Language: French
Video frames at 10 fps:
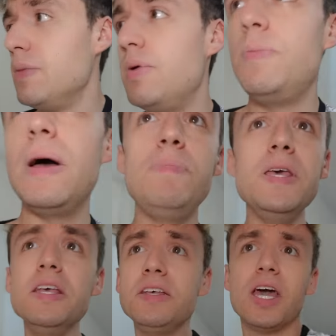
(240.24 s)
T'es pas
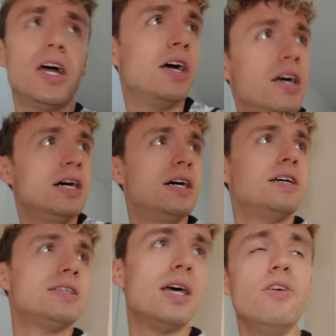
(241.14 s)
Pink
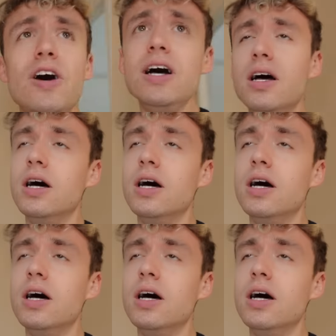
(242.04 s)
Ça va